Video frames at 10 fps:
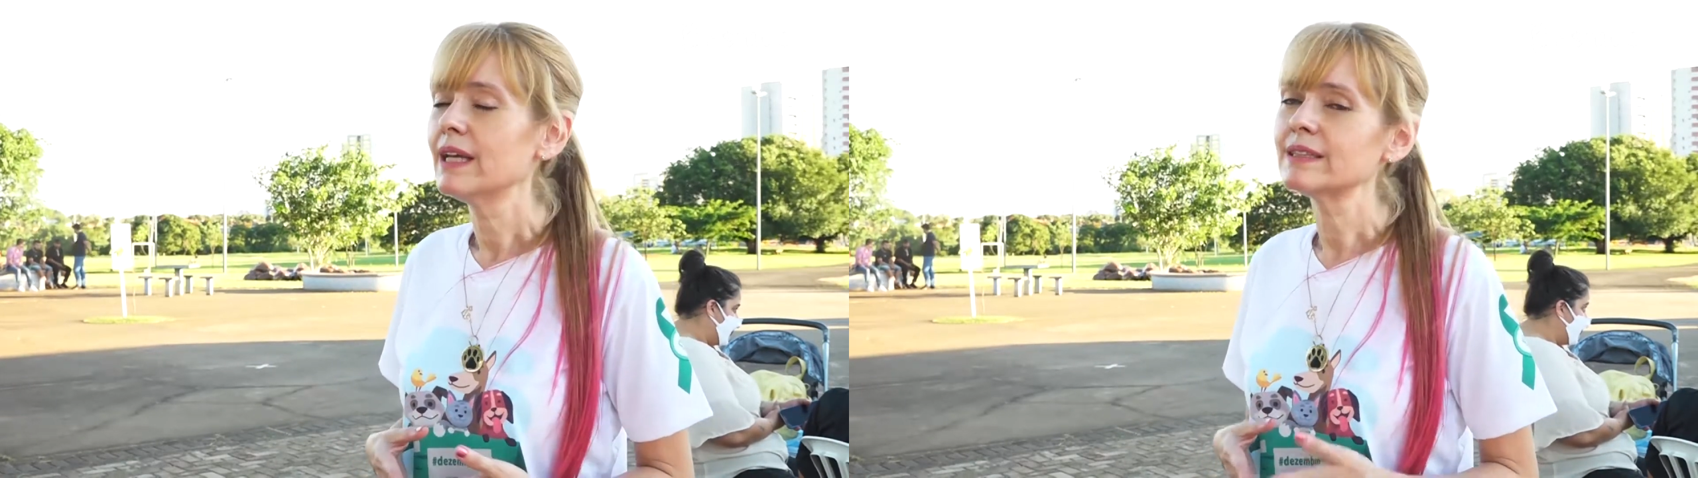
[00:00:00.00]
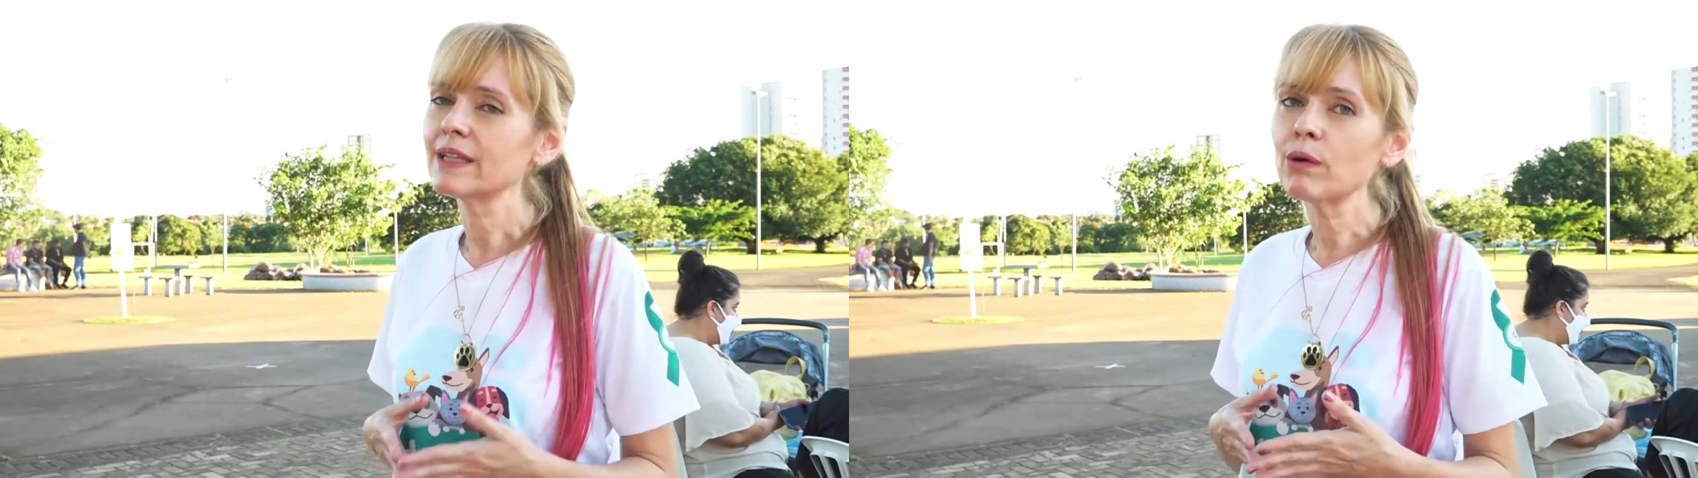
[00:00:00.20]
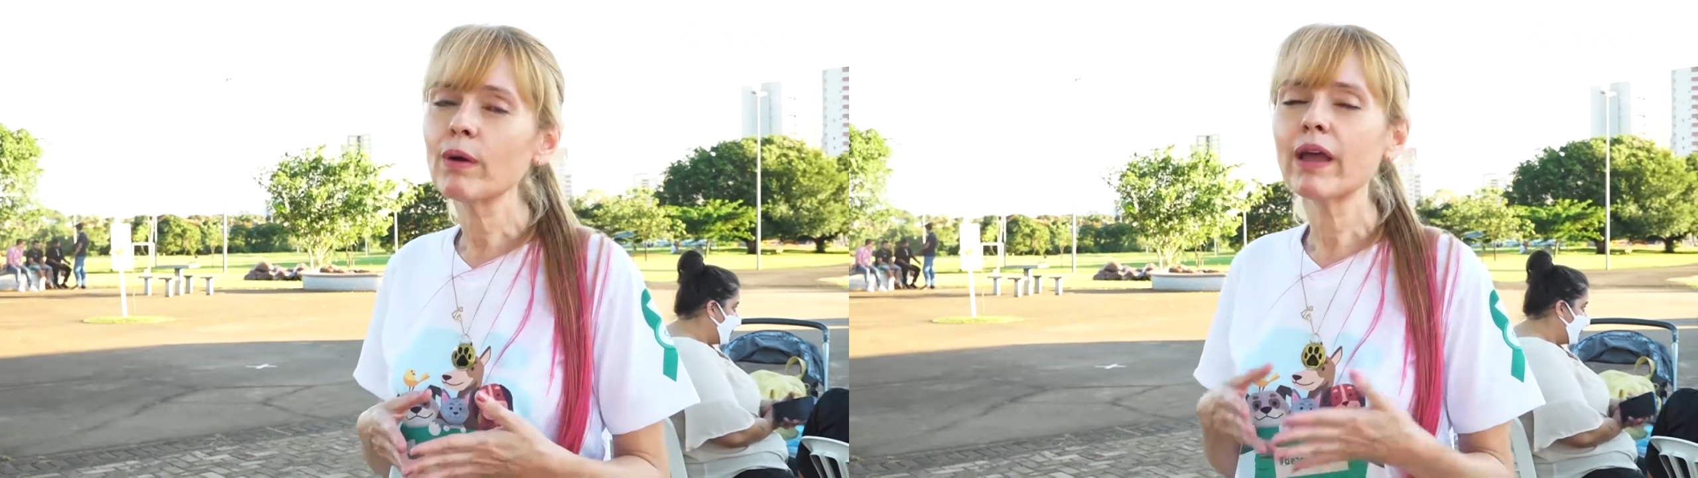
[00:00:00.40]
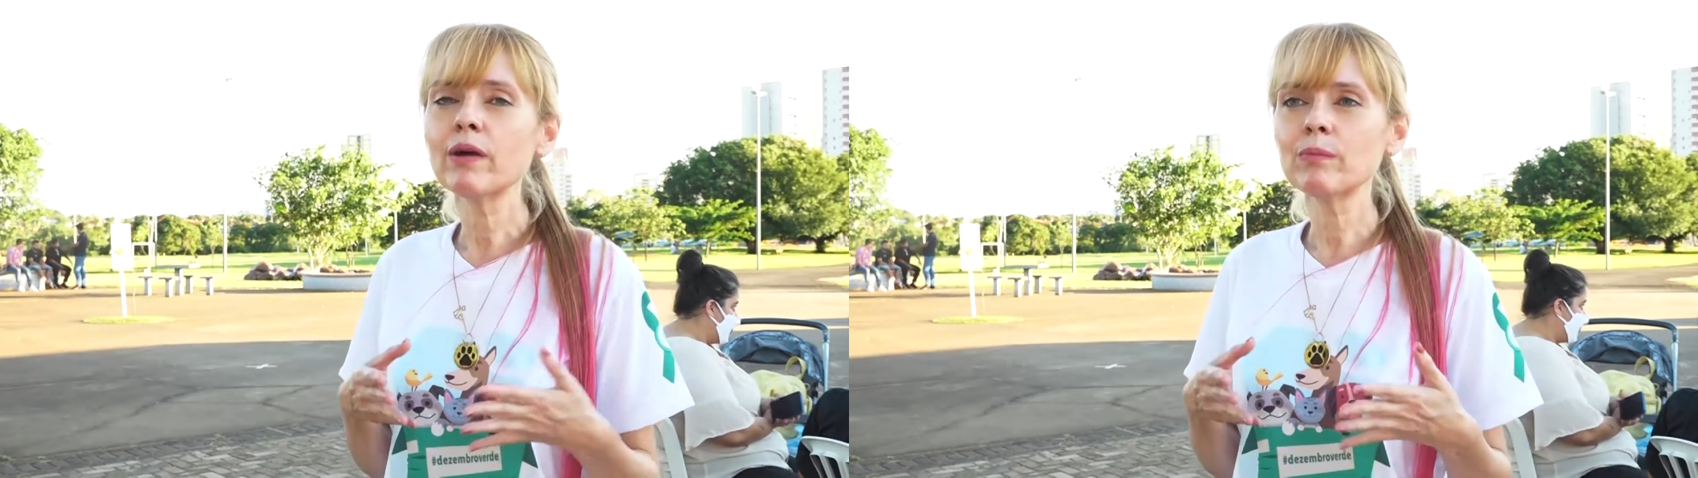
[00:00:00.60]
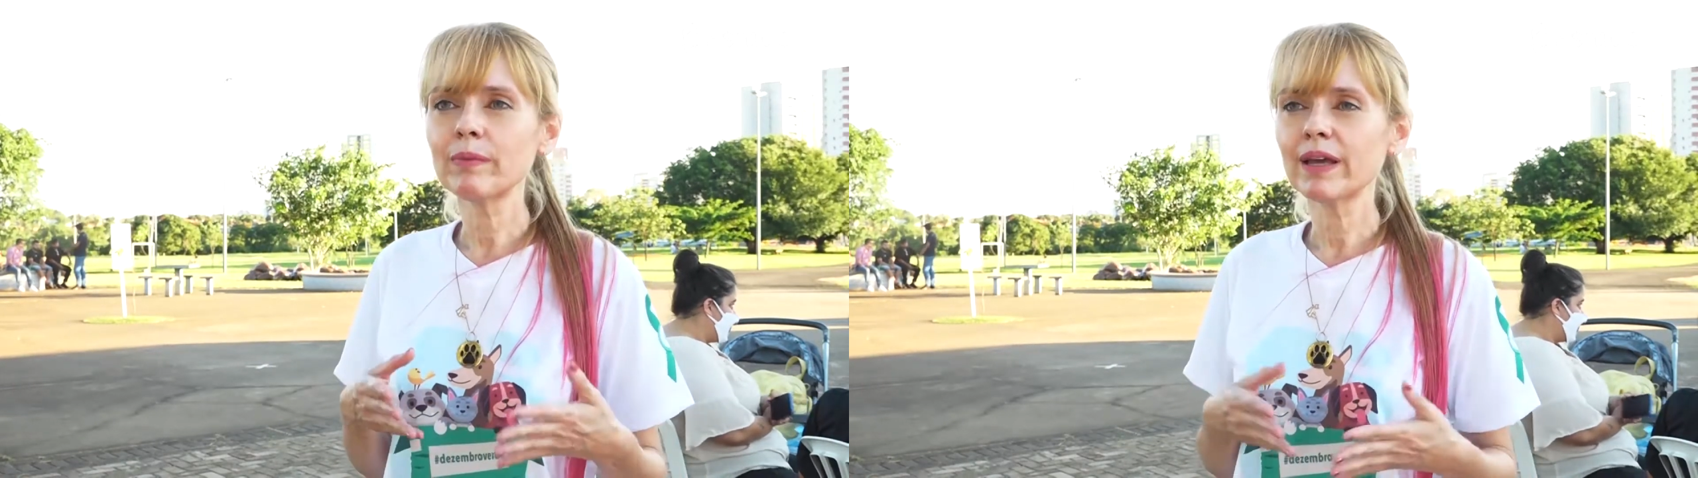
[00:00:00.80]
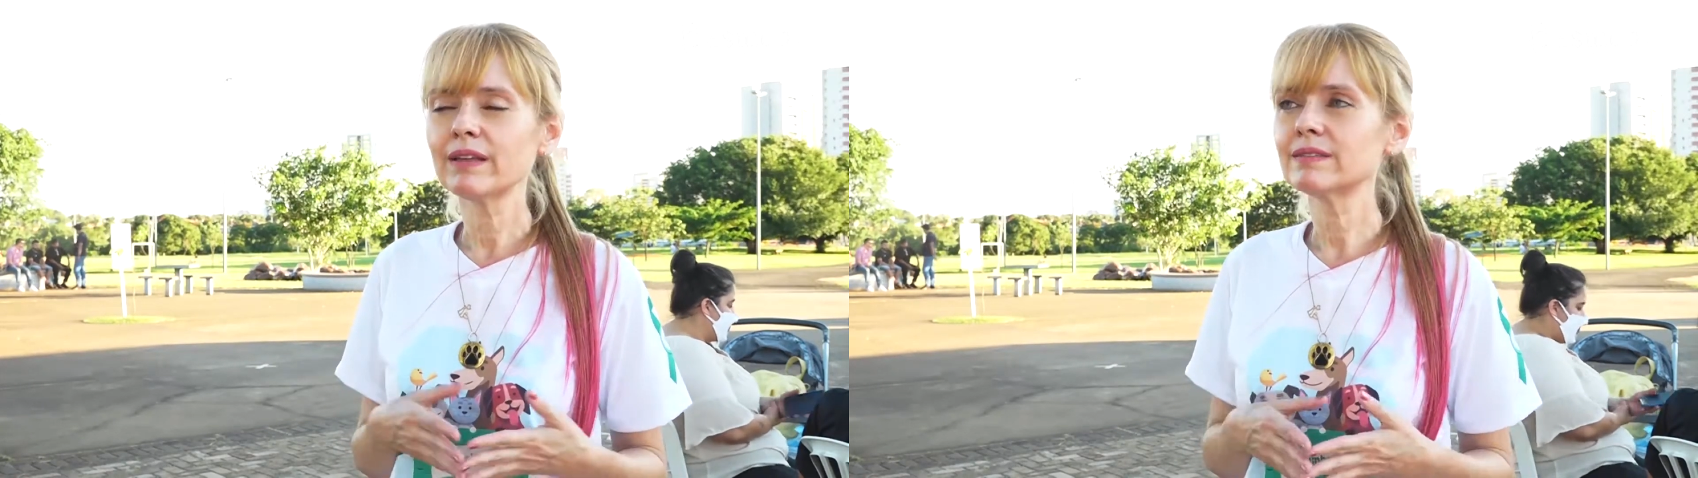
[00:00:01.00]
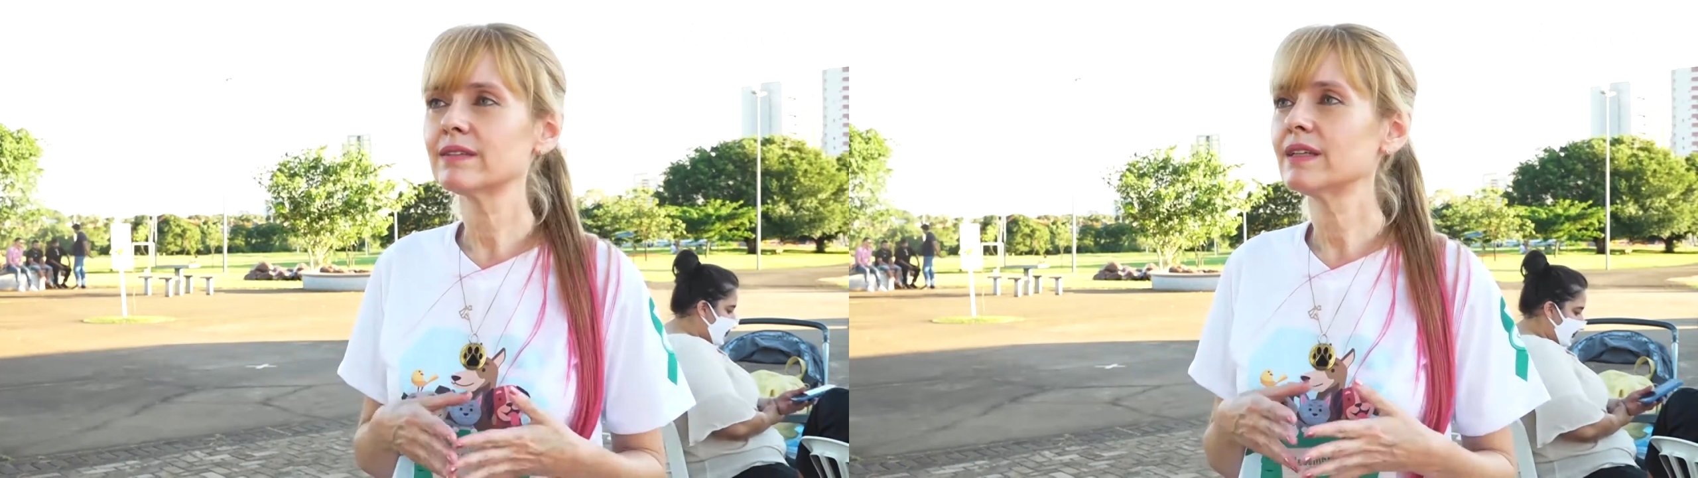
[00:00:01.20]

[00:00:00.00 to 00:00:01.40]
Então é um mês